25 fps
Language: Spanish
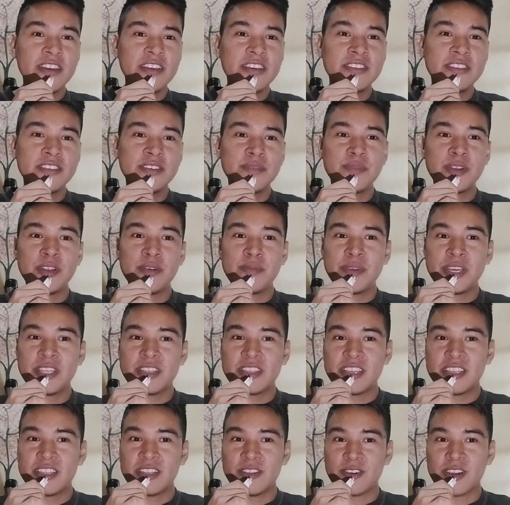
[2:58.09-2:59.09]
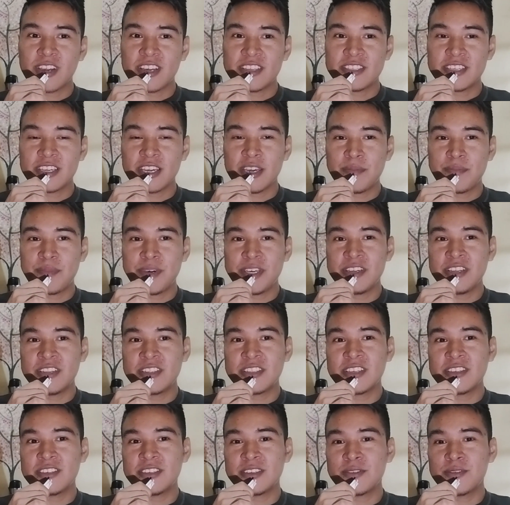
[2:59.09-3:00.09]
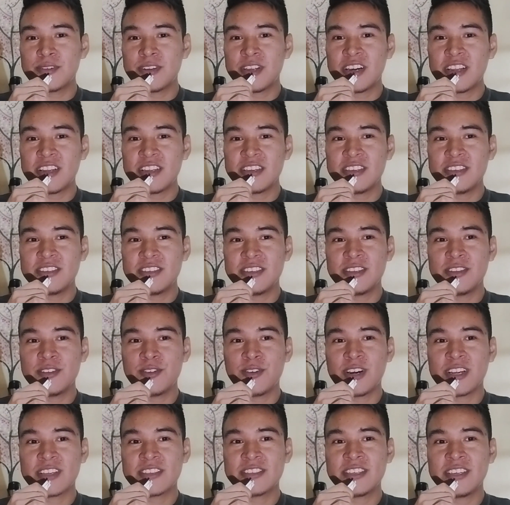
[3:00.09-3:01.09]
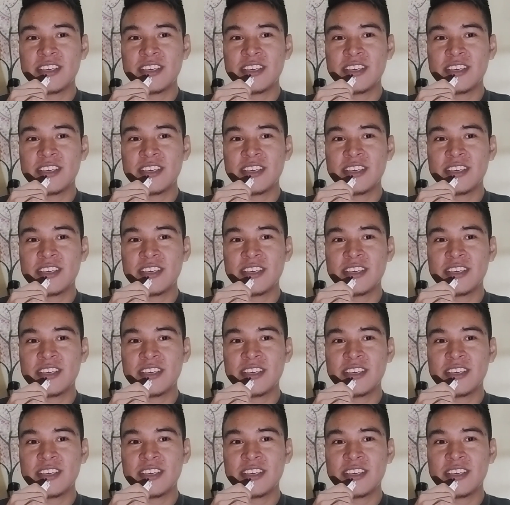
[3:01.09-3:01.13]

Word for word: Y simplemente lo que hacen es pedirte el celular y si no